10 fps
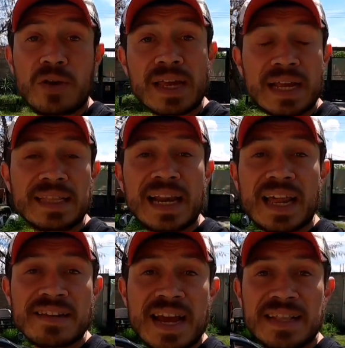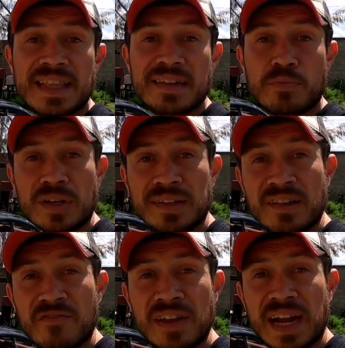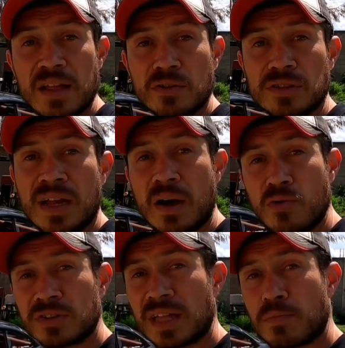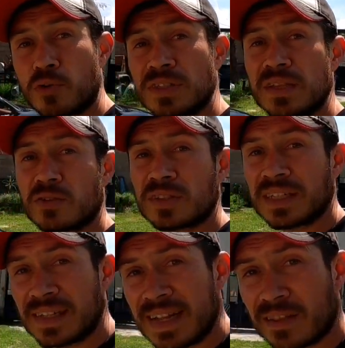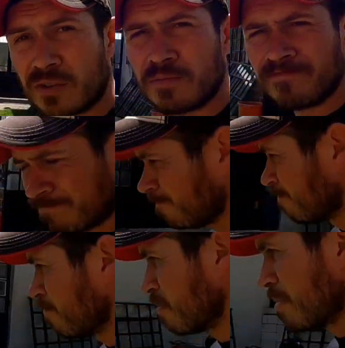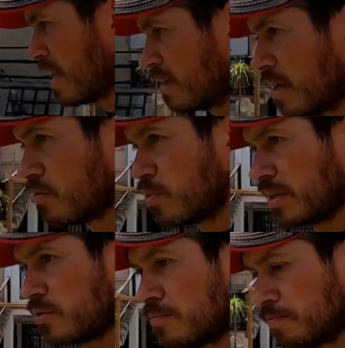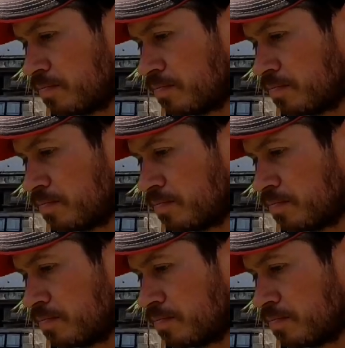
Hay que quitar las llantas porque están fijados a unos taponcitos de centro. Vengan, se los muestro.